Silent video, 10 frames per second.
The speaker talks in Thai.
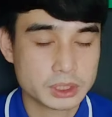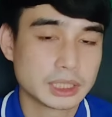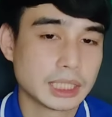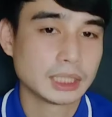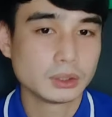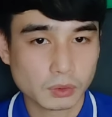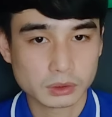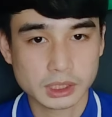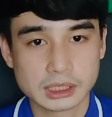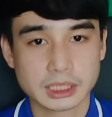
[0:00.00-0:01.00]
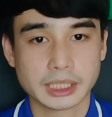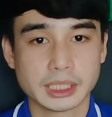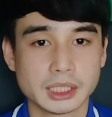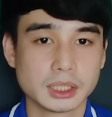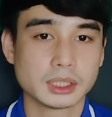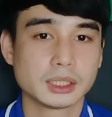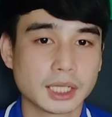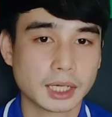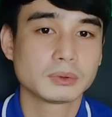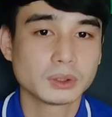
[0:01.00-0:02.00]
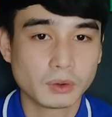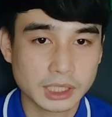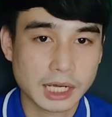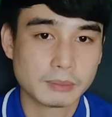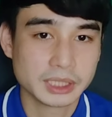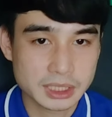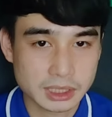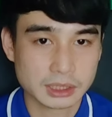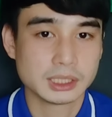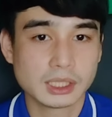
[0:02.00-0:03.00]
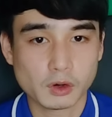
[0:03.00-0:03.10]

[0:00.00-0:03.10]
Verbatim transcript: นั้นลองตั้งใจนะครับลองทำในสิ่งที่เรา